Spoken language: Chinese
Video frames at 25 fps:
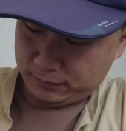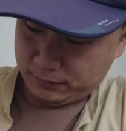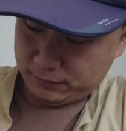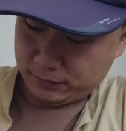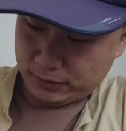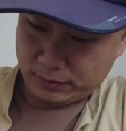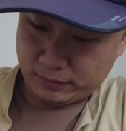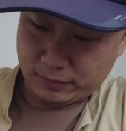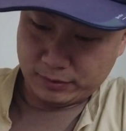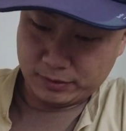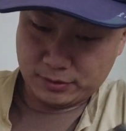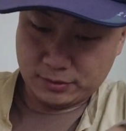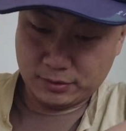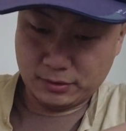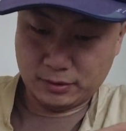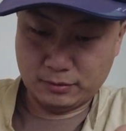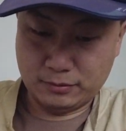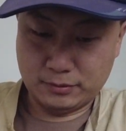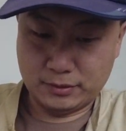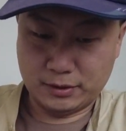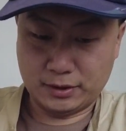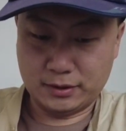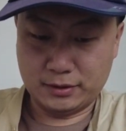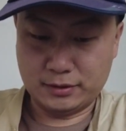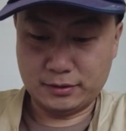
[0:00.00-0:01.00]
放完之后
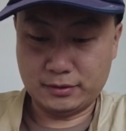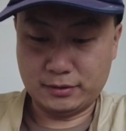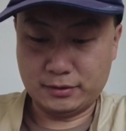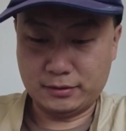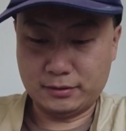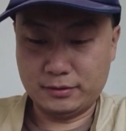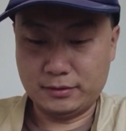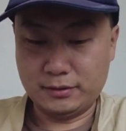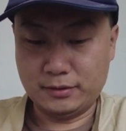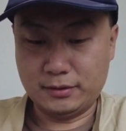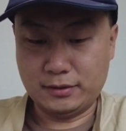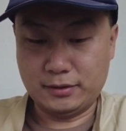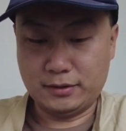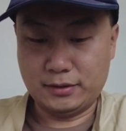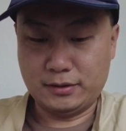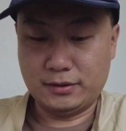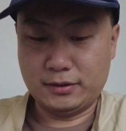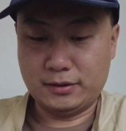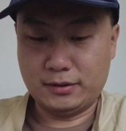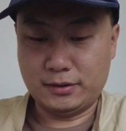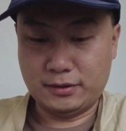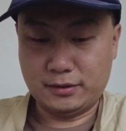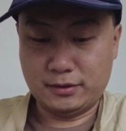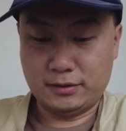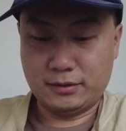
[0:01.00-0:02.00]
呢，
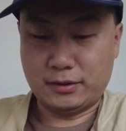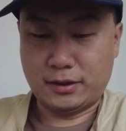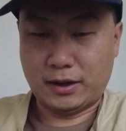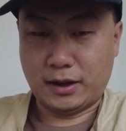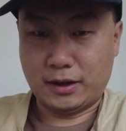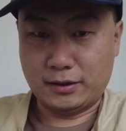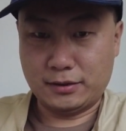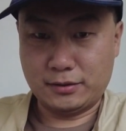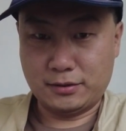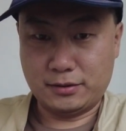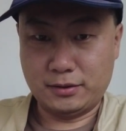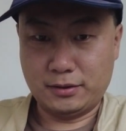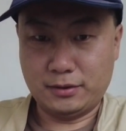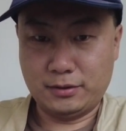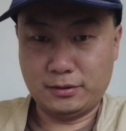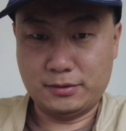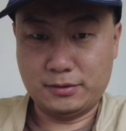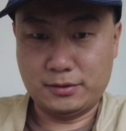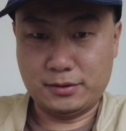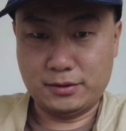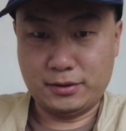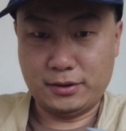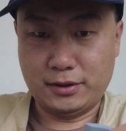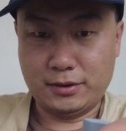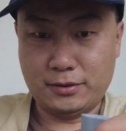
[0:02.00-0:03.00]
拿的时
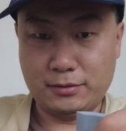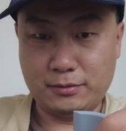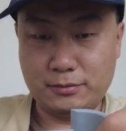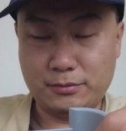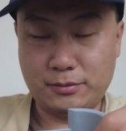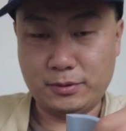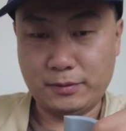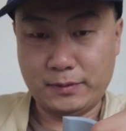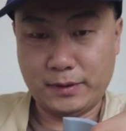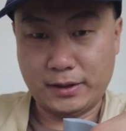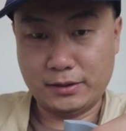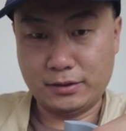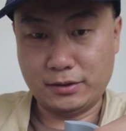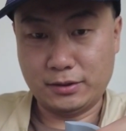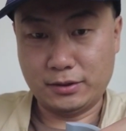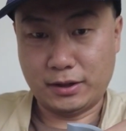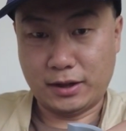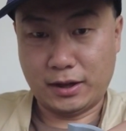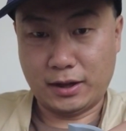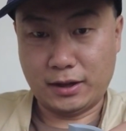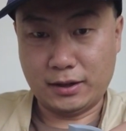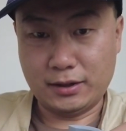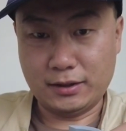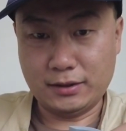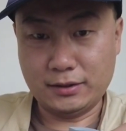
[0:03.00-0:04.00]
直接从最外侧拿，
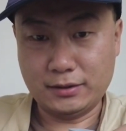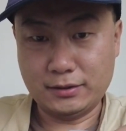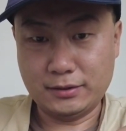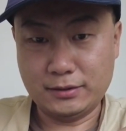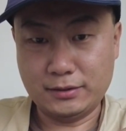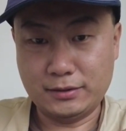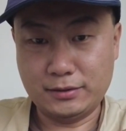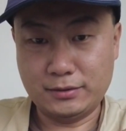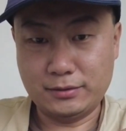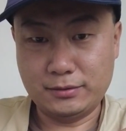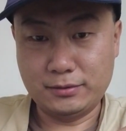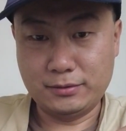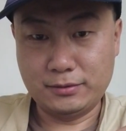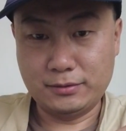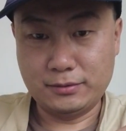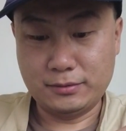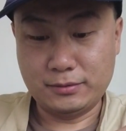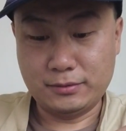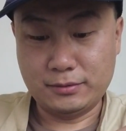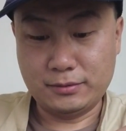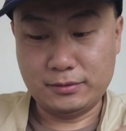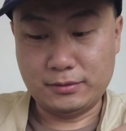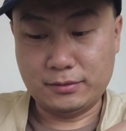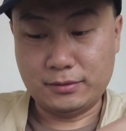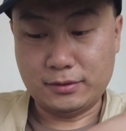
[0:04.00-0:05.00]

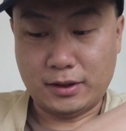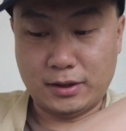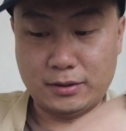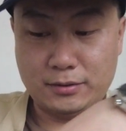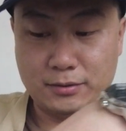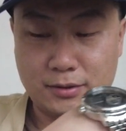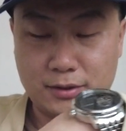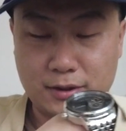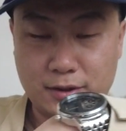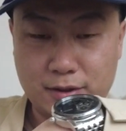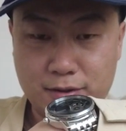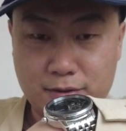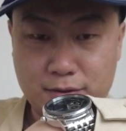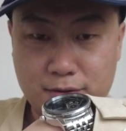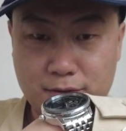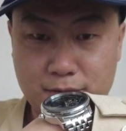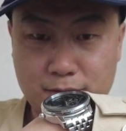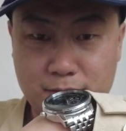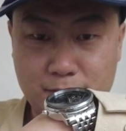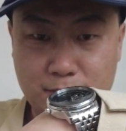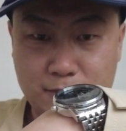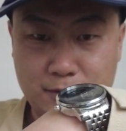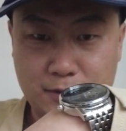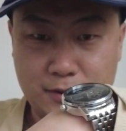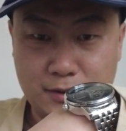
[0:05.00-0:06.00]
它就可以自
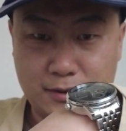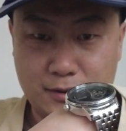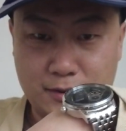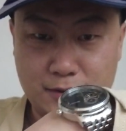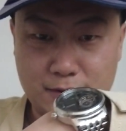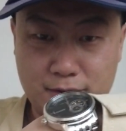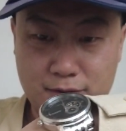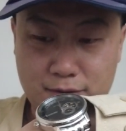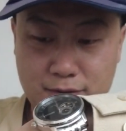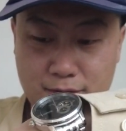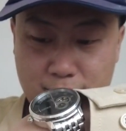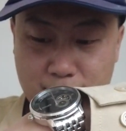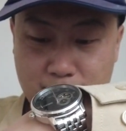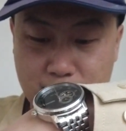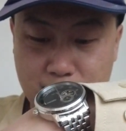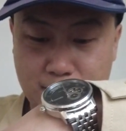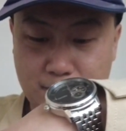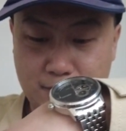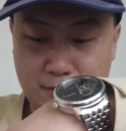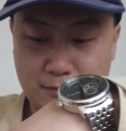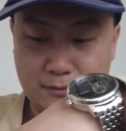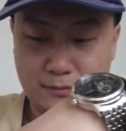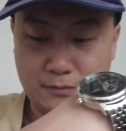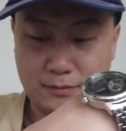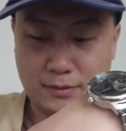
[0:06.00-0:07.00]
动的
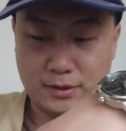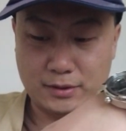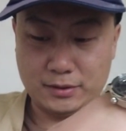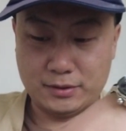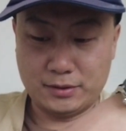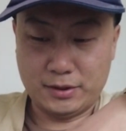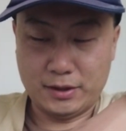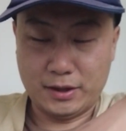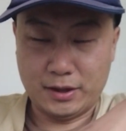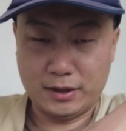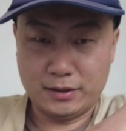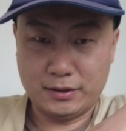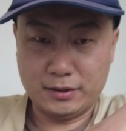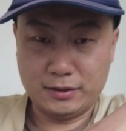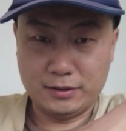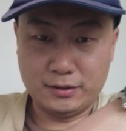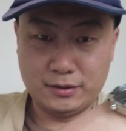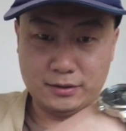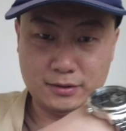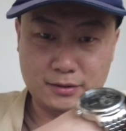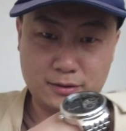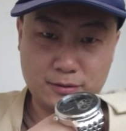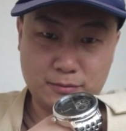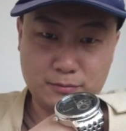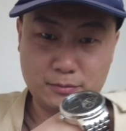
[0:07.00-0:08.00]
往前这个
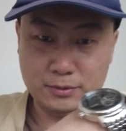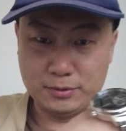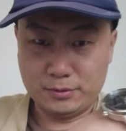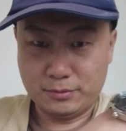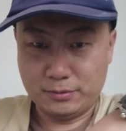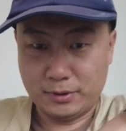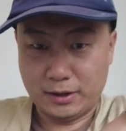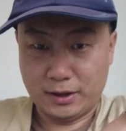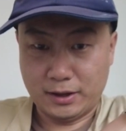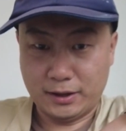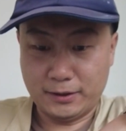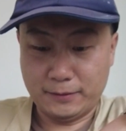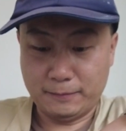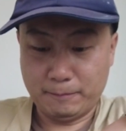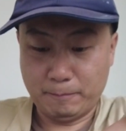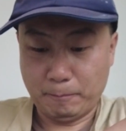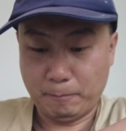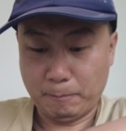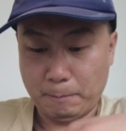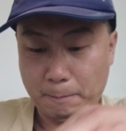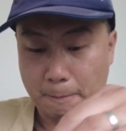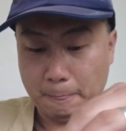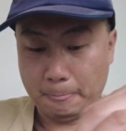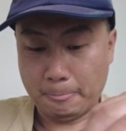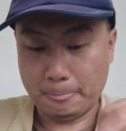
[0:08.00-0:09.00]
滚出来，
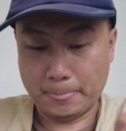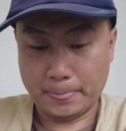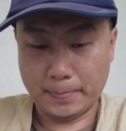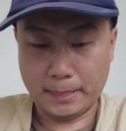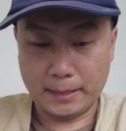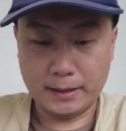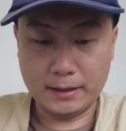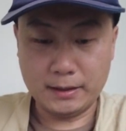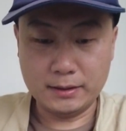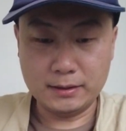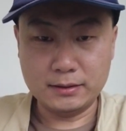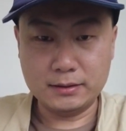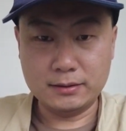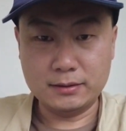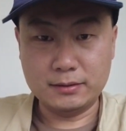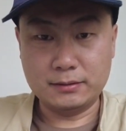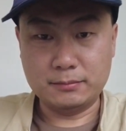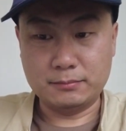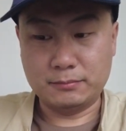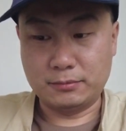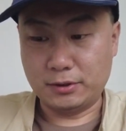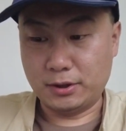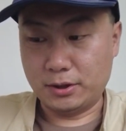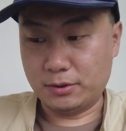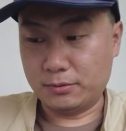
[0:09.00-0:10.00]

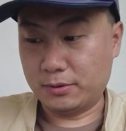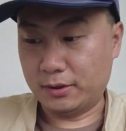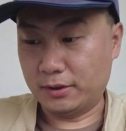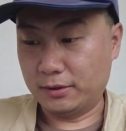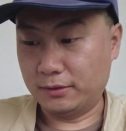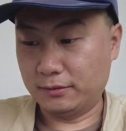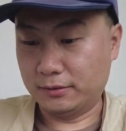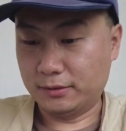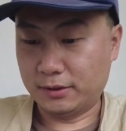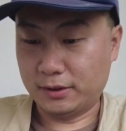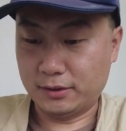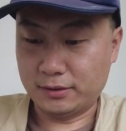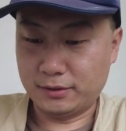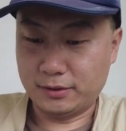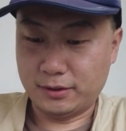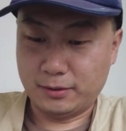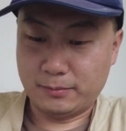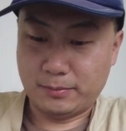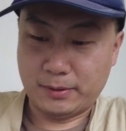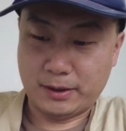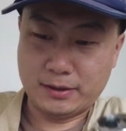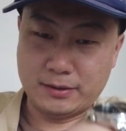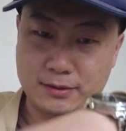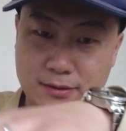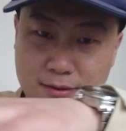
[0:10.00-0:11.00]
不像传统的，你要
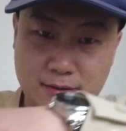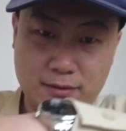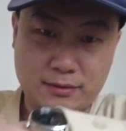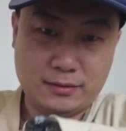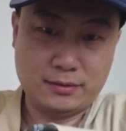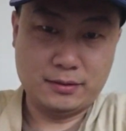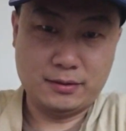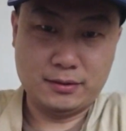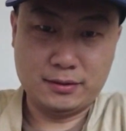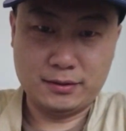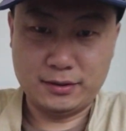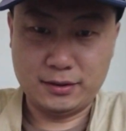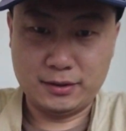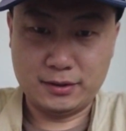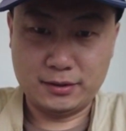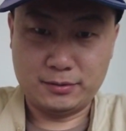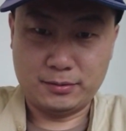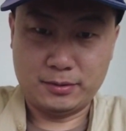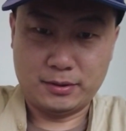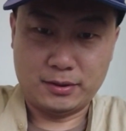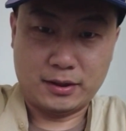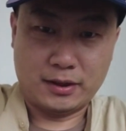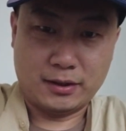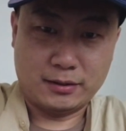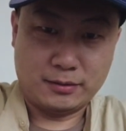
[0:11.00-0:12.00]
把整个的一个
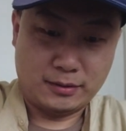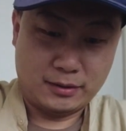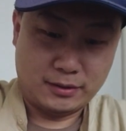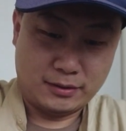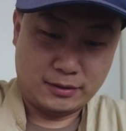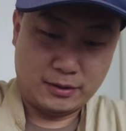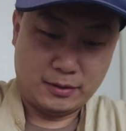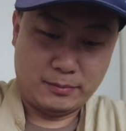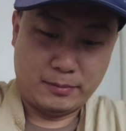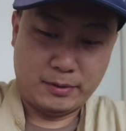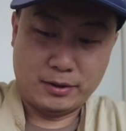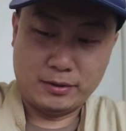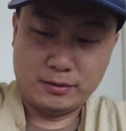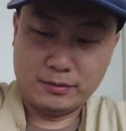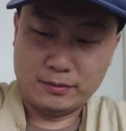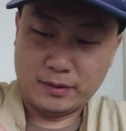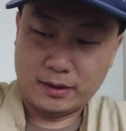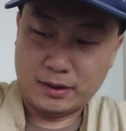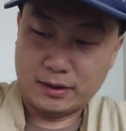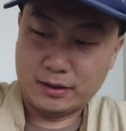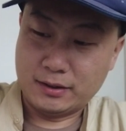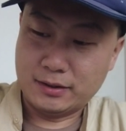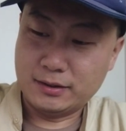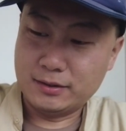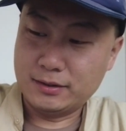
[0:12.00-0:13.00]
全拿出来，这边用完
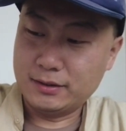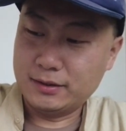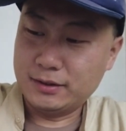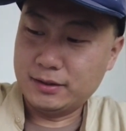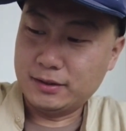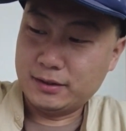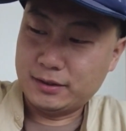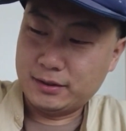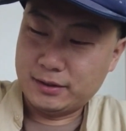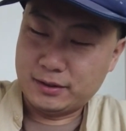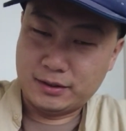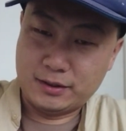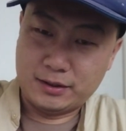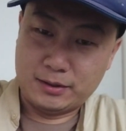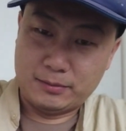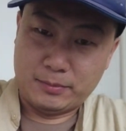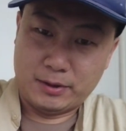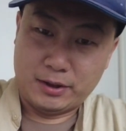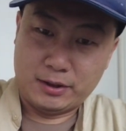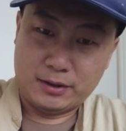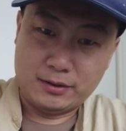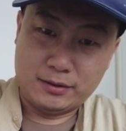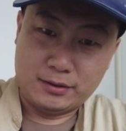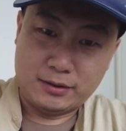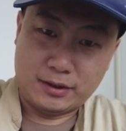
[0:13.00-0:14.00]
了，里面
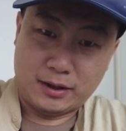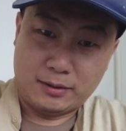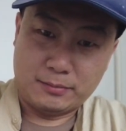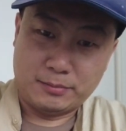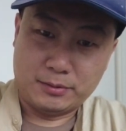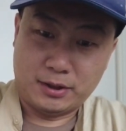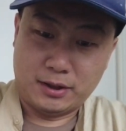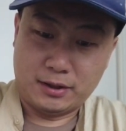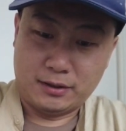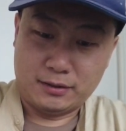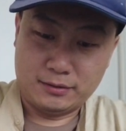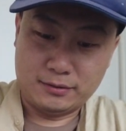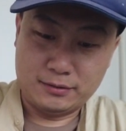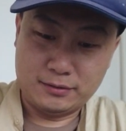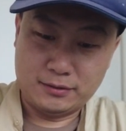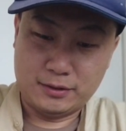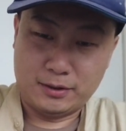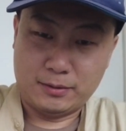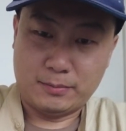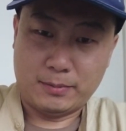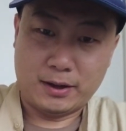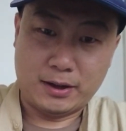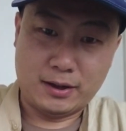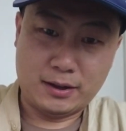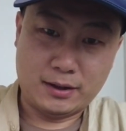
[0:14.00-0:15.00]
的拿不到，要
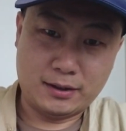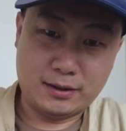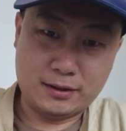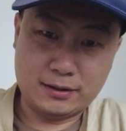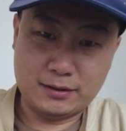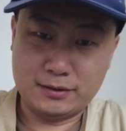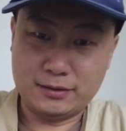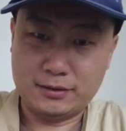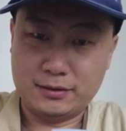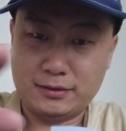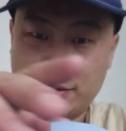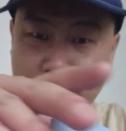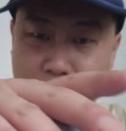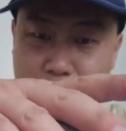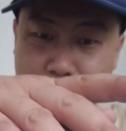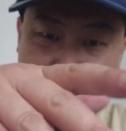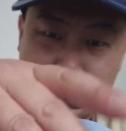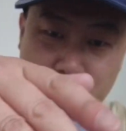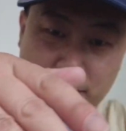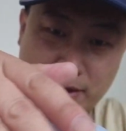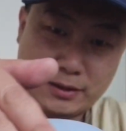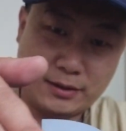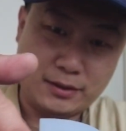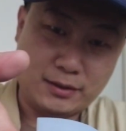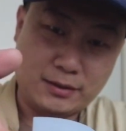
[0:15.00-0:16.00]
把要
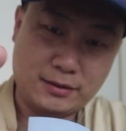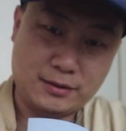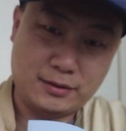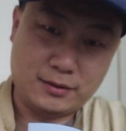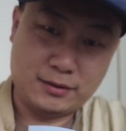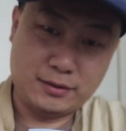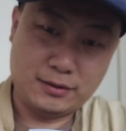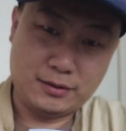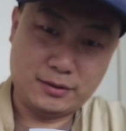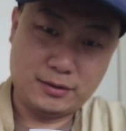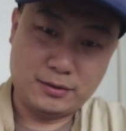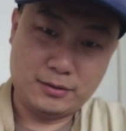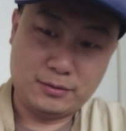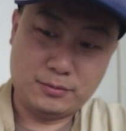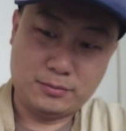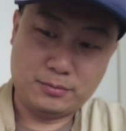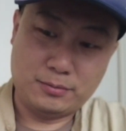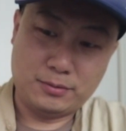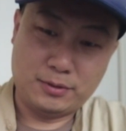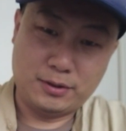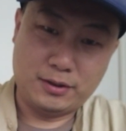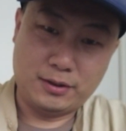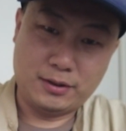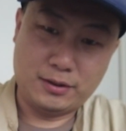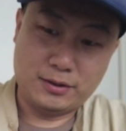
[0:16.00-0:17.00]
把这个储
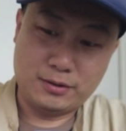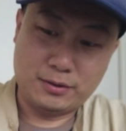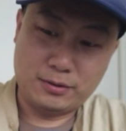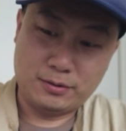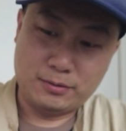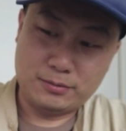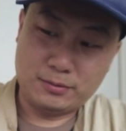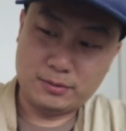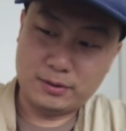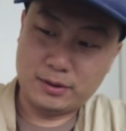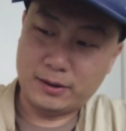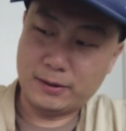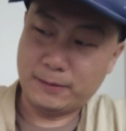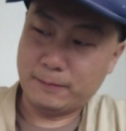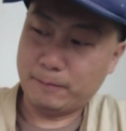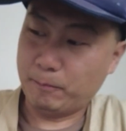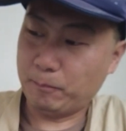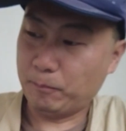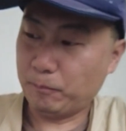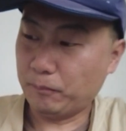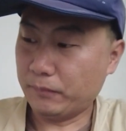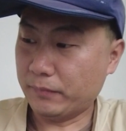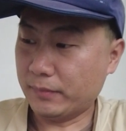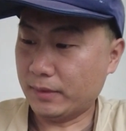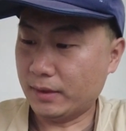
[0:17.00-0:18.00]
存盒抽出
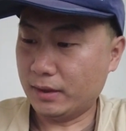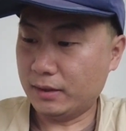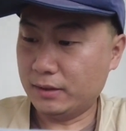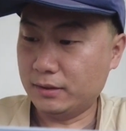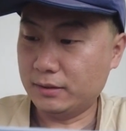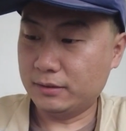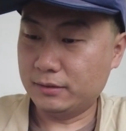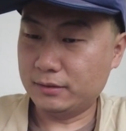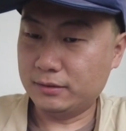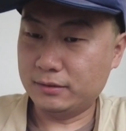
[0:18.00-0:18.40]
来。